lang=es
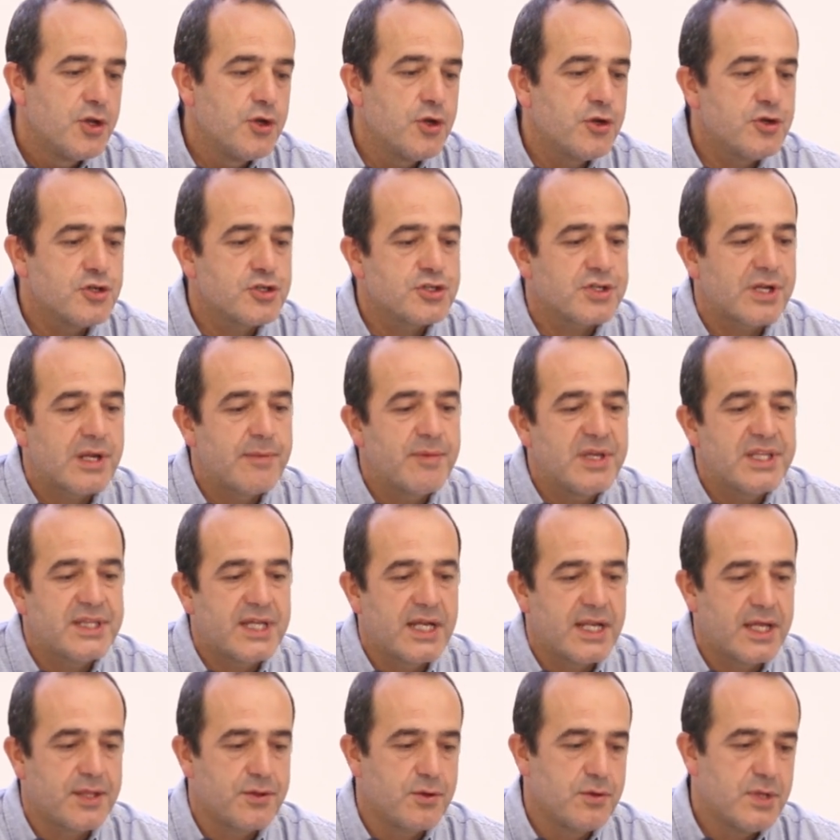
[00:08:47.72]
no nos
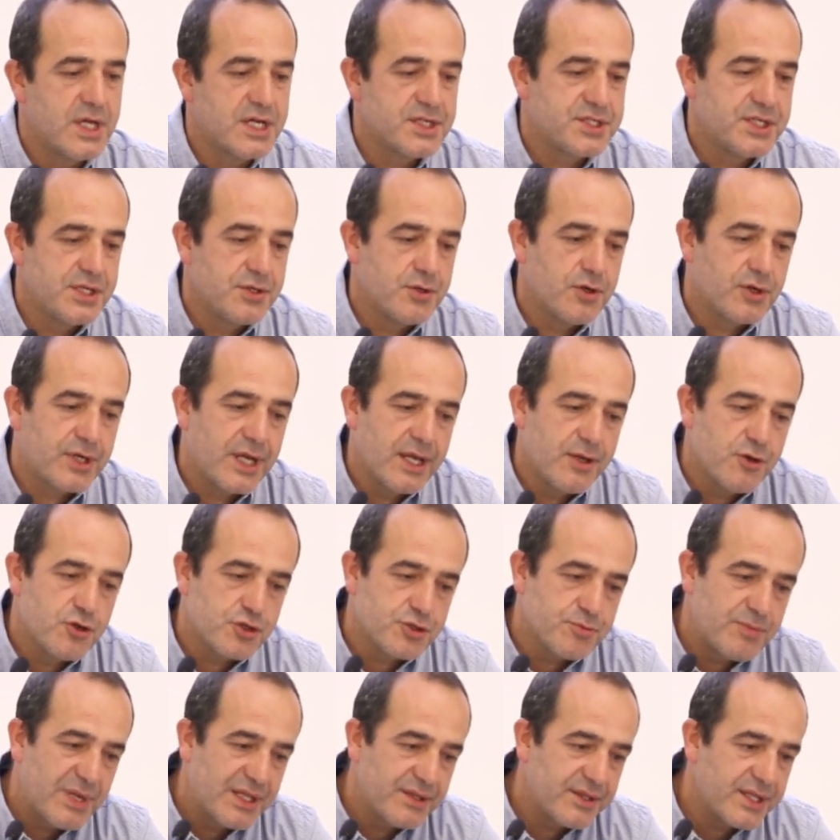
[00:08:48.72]
remita a la ciudad, sino que
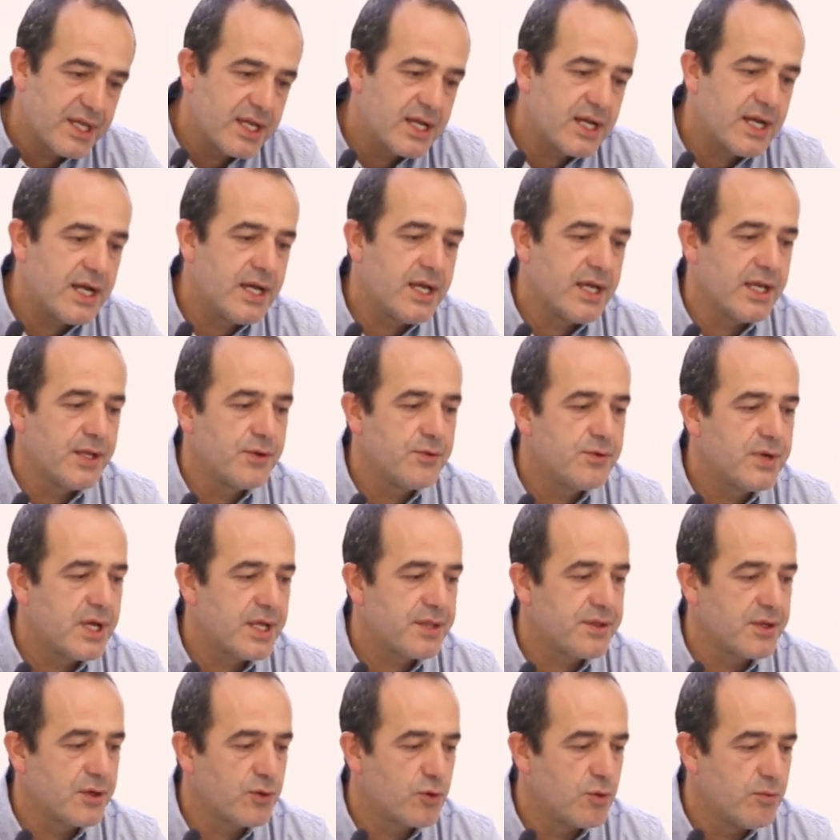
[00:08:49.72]
nos mantenga en
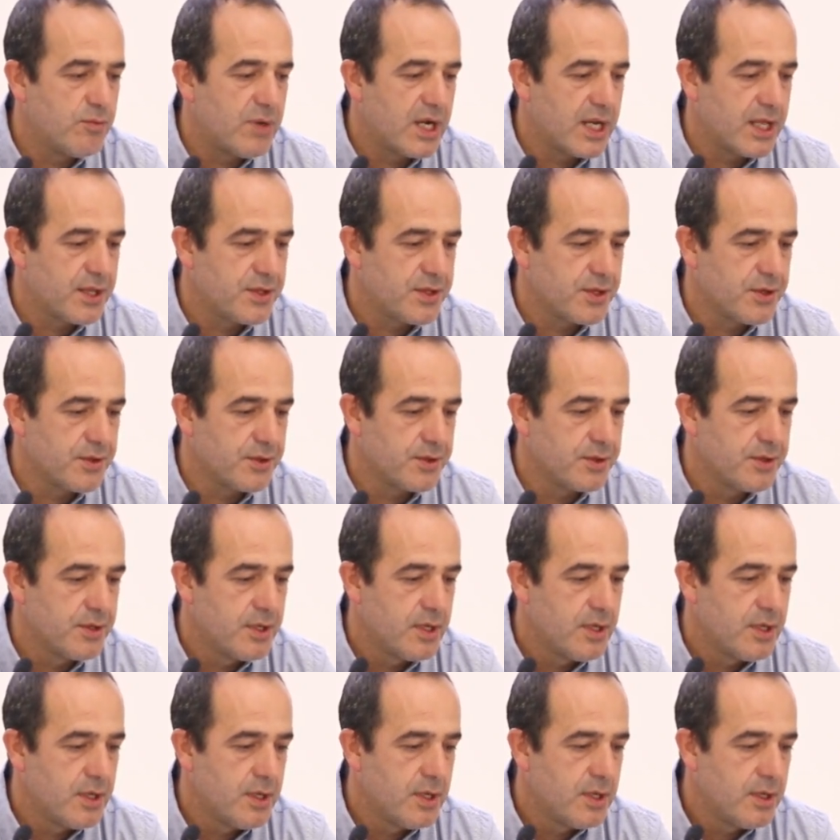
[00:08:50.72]
una circunvalación.
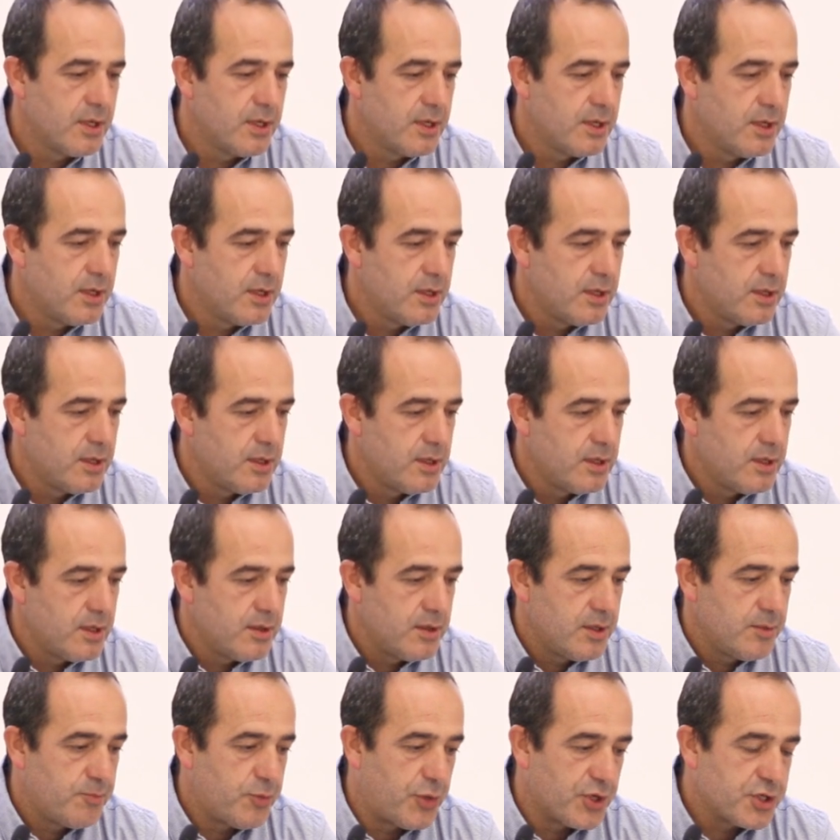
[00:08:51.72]

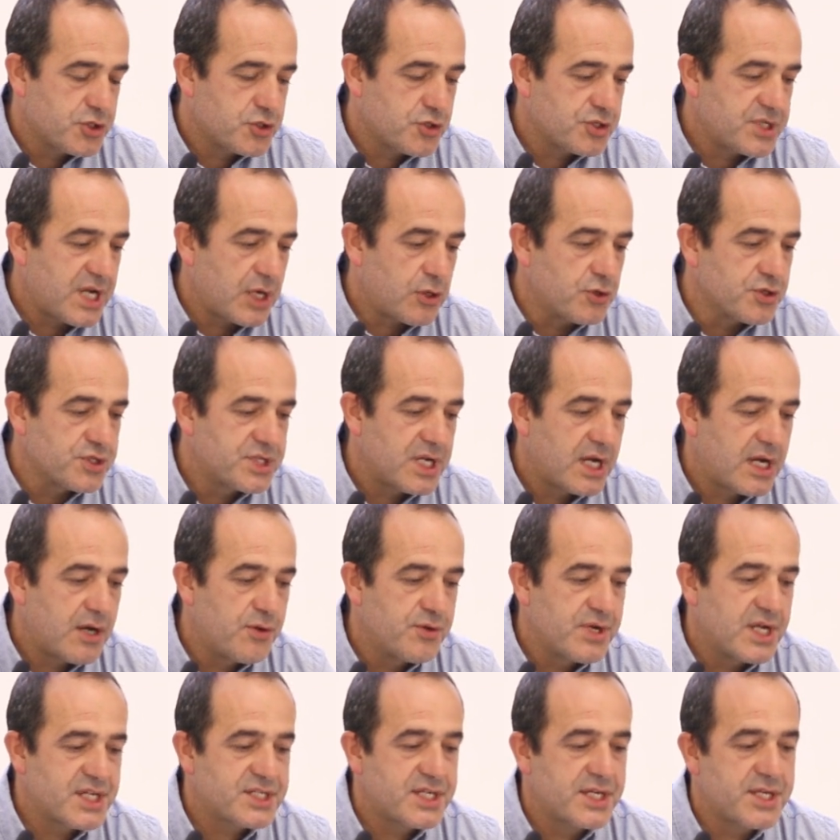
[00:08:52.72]
Por eso se
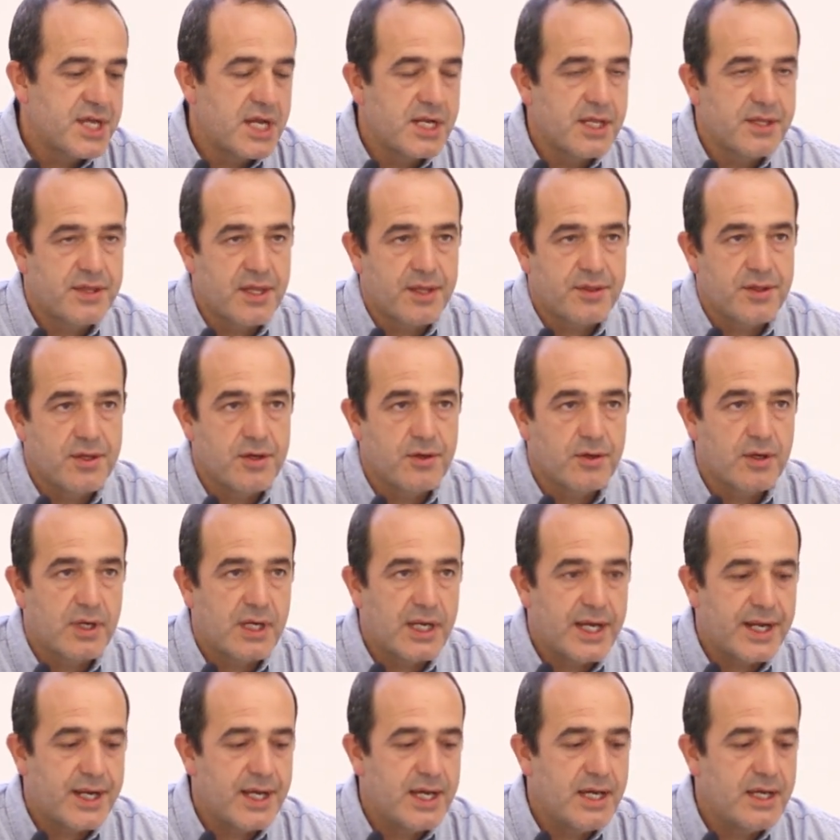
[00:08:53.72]
aconseja una señalización
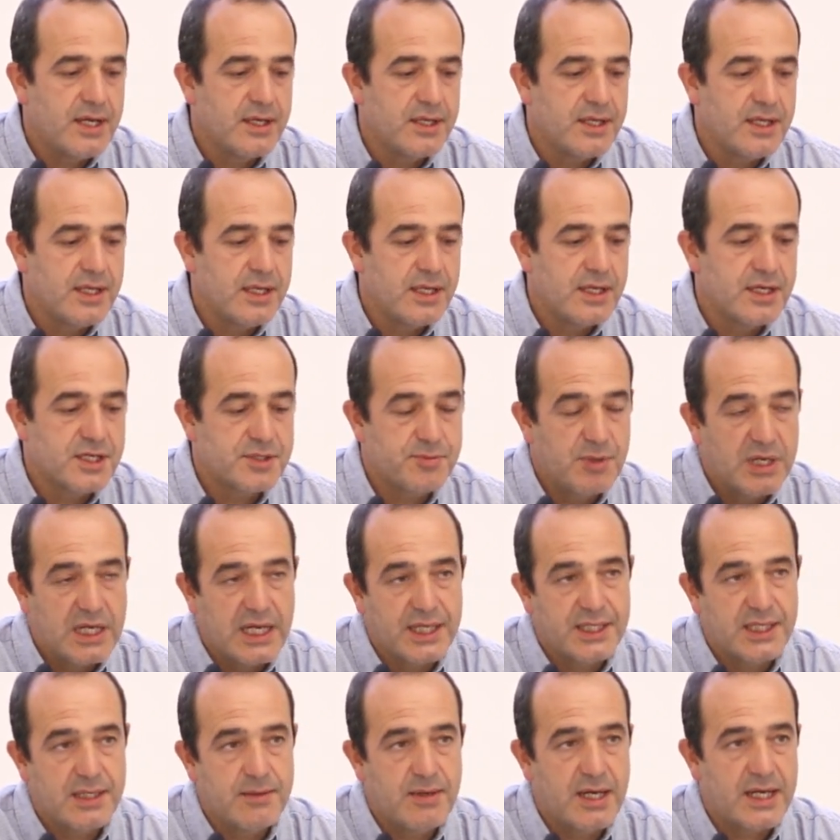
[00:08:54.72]
clara y
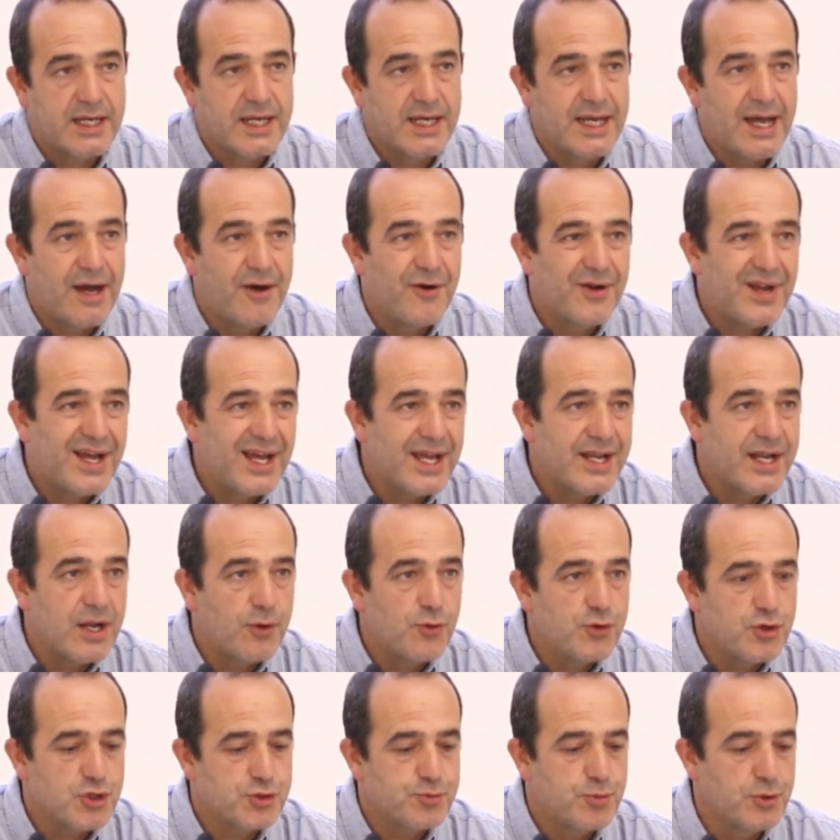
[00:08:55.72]
explicativa que ahora en
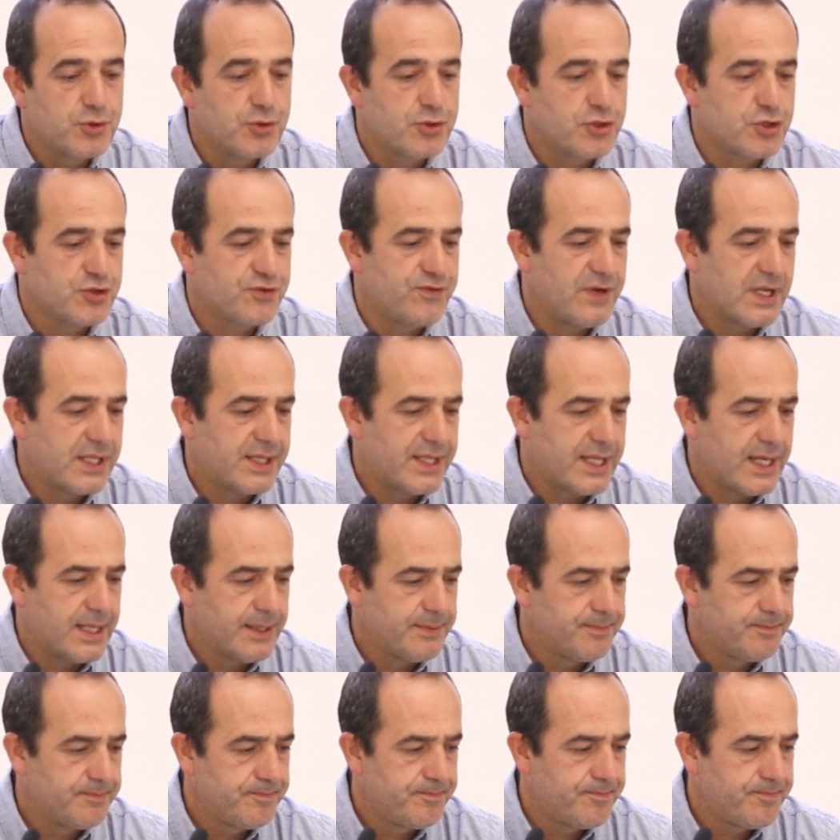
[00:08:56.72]
algunos puntos falta.